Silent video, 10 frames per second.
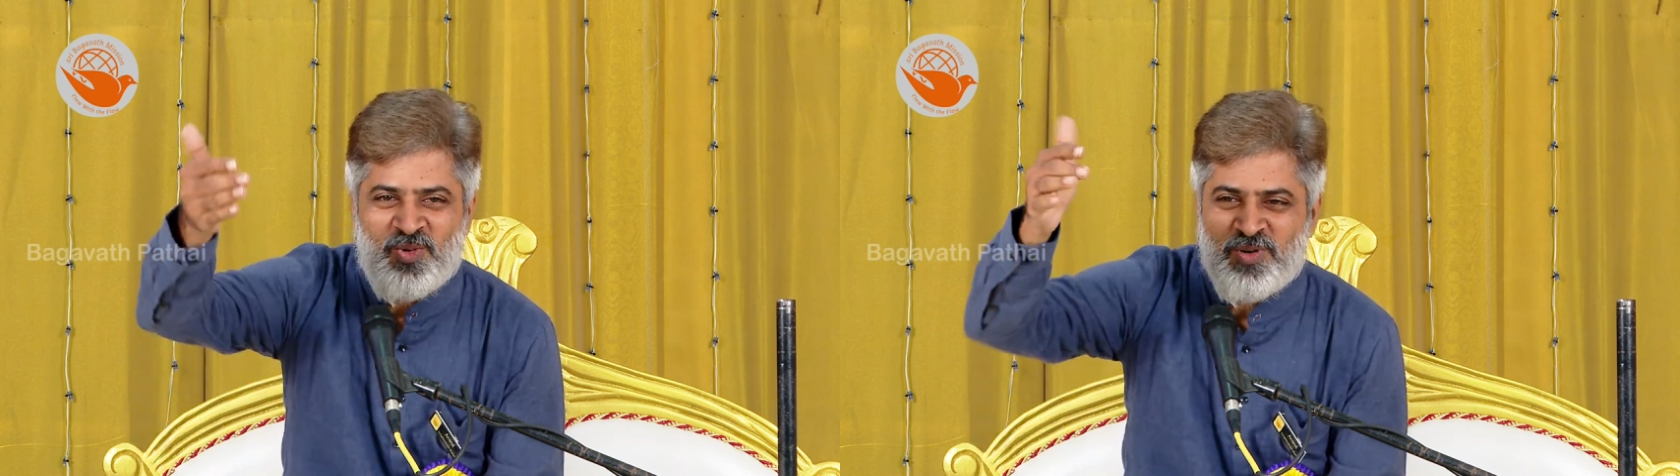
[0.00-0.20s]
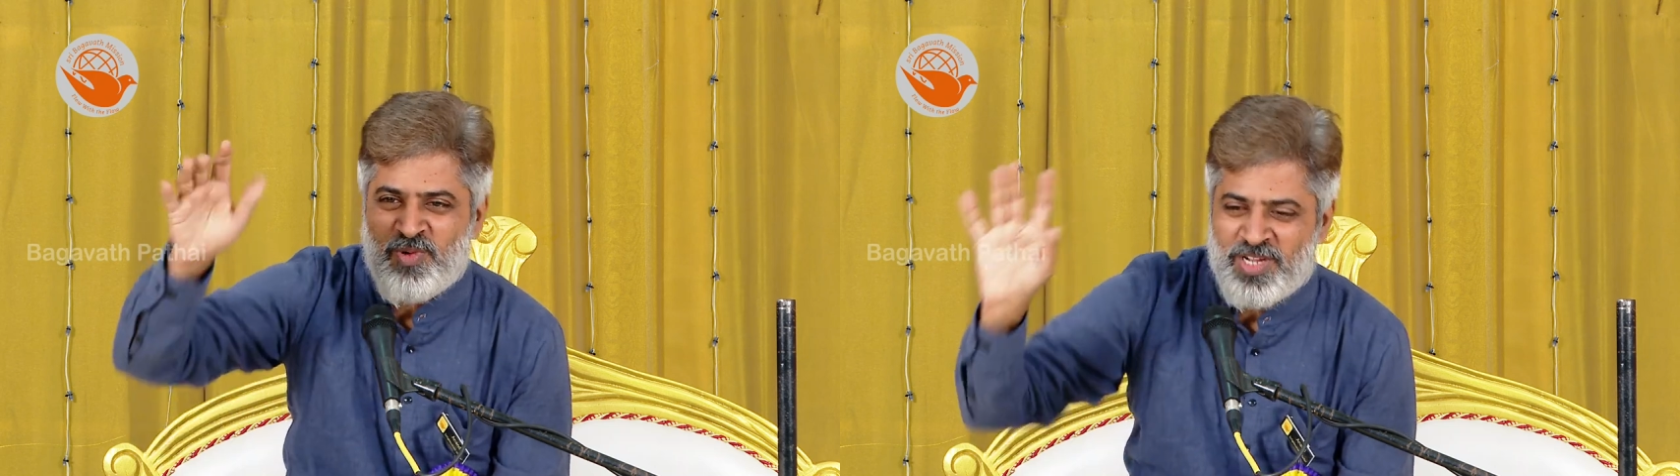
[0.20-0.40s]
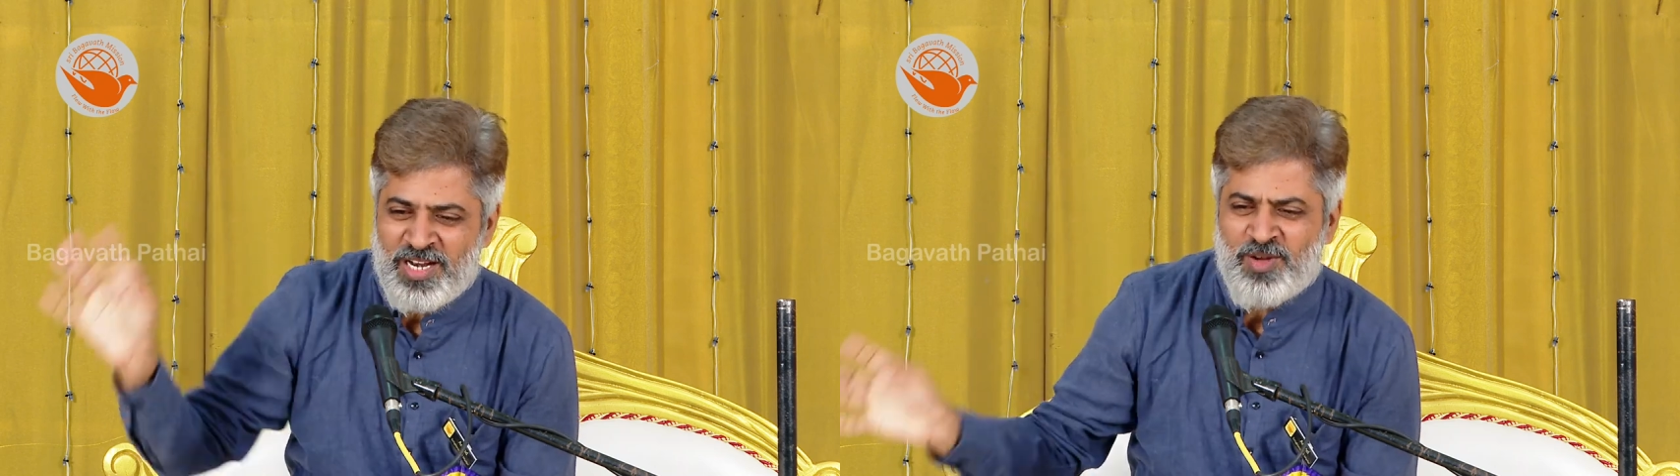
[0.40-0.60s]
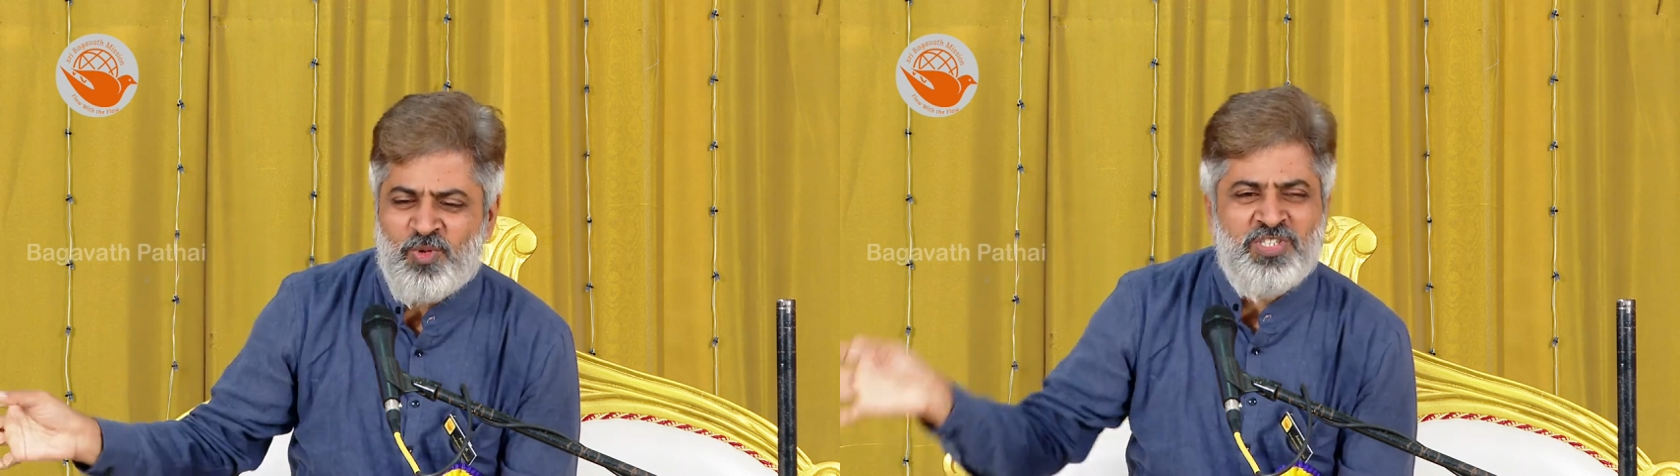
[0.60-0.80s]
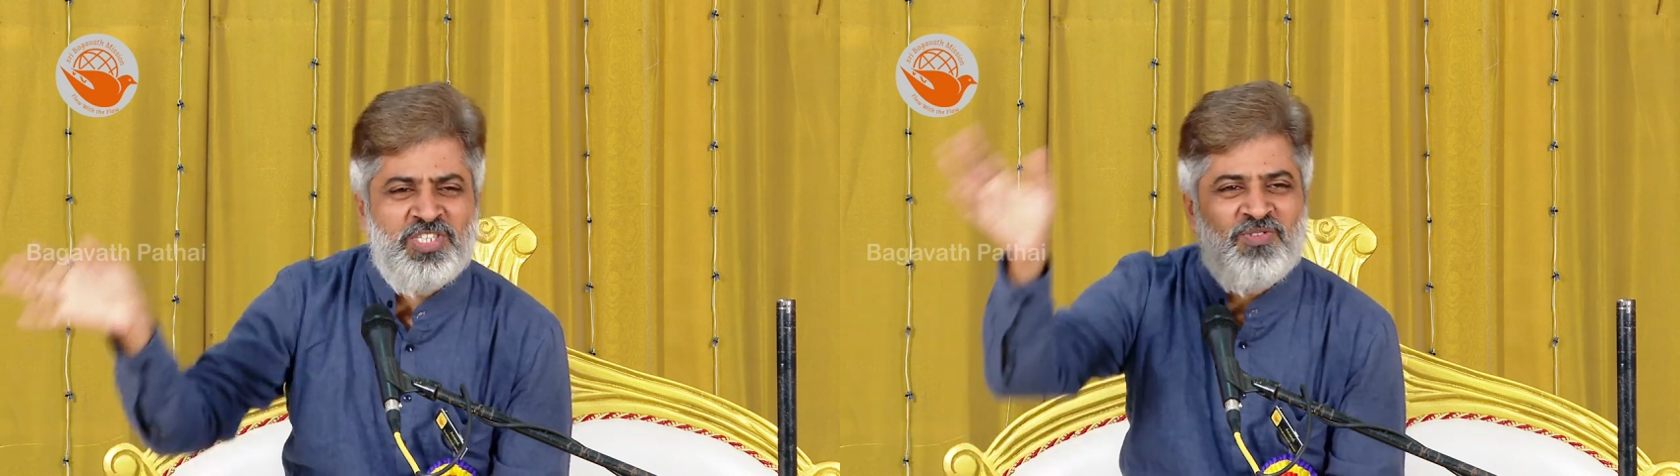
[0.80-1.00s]
கூட்டின்னு போய் எல்லாம்
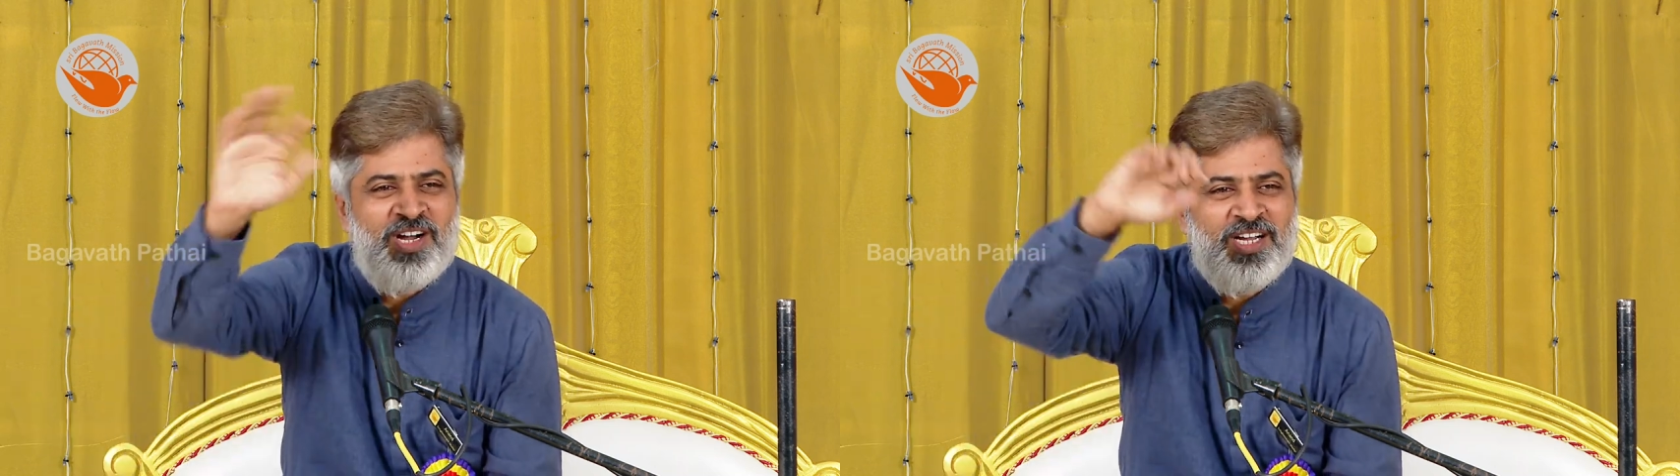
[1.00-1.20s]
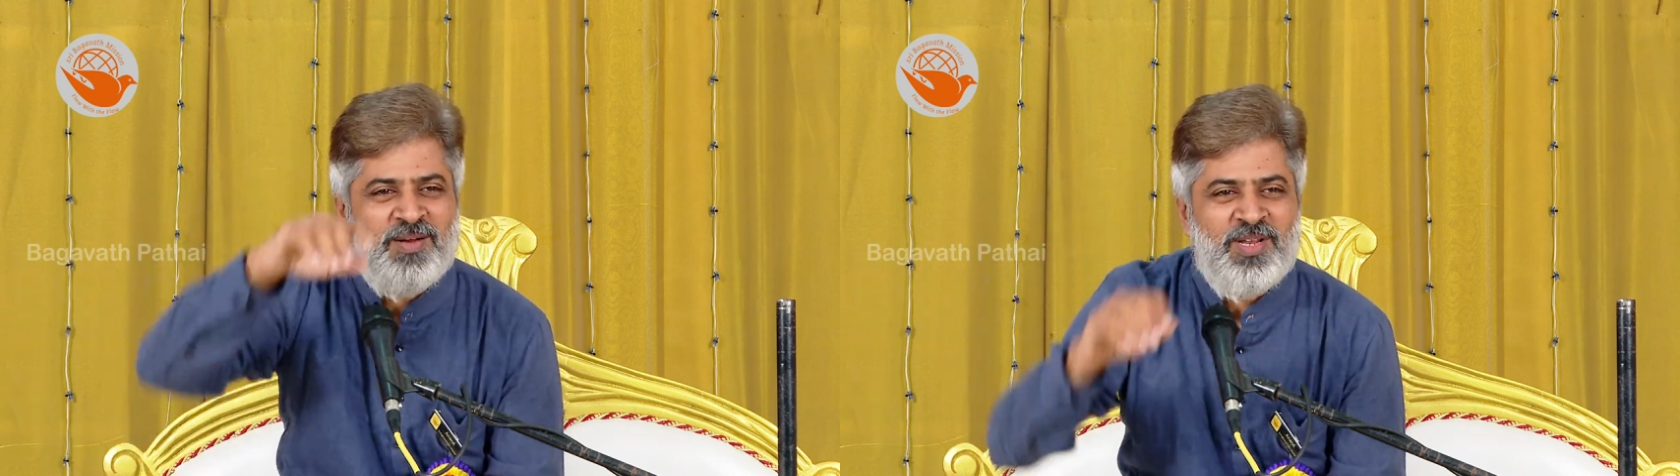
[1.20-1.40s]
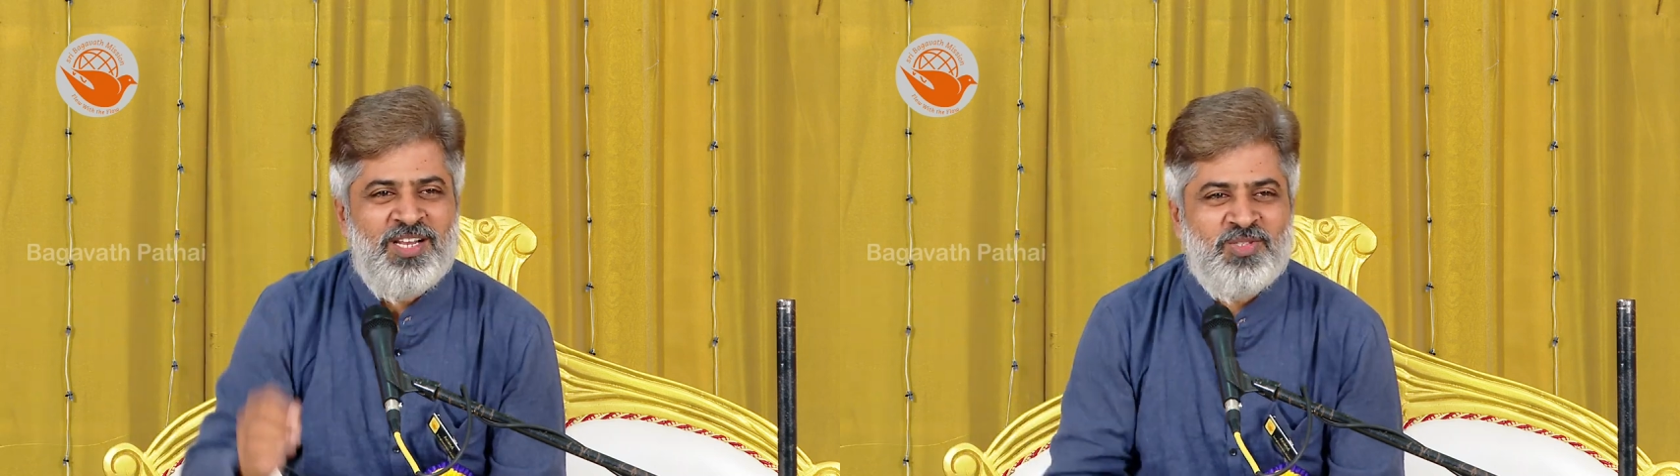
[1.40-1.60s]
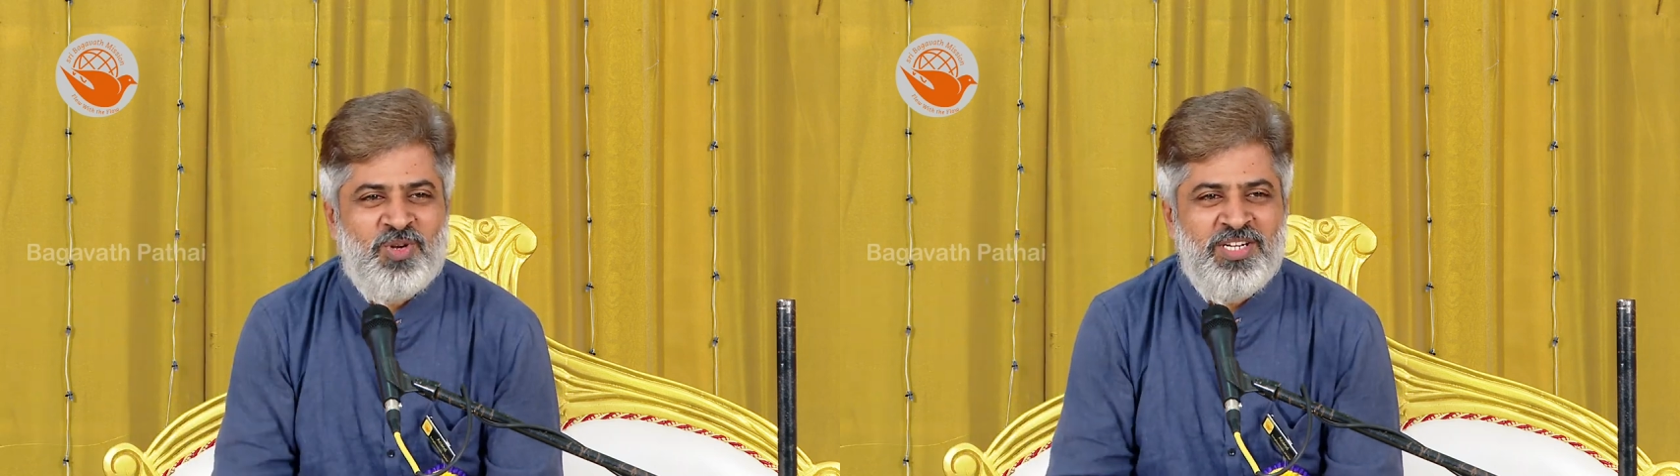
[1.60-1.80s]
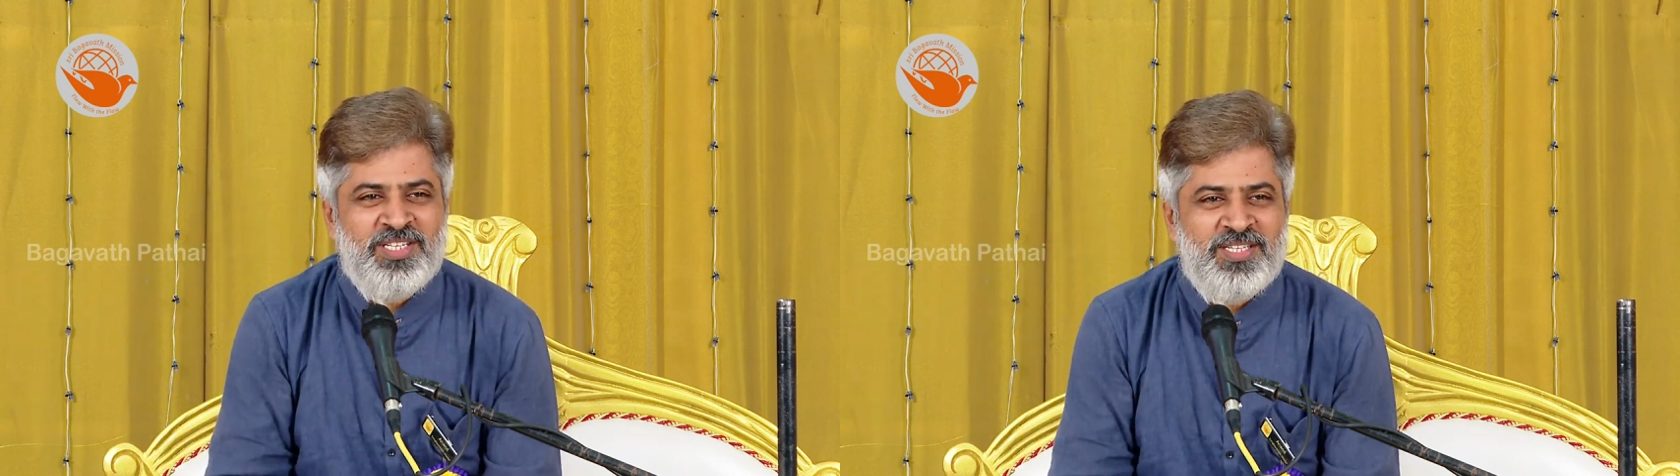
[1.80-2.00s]
குளிச்சுட்டு வாங்க அப்படின்லாம்
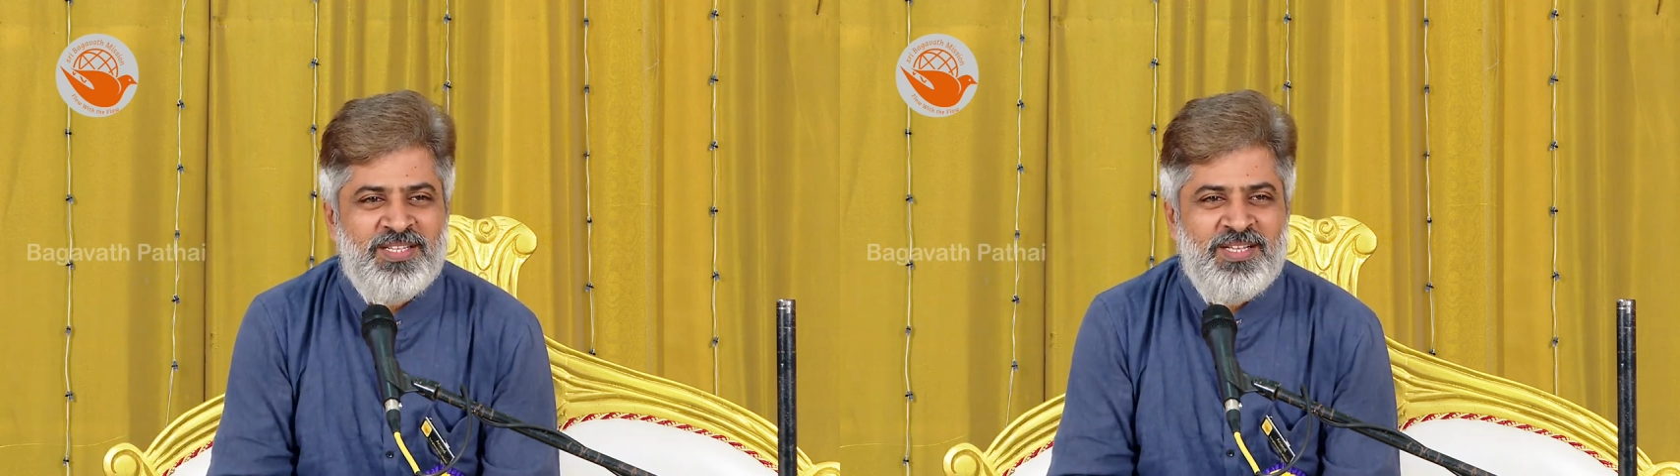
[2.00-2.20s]
சொல்லிட்டு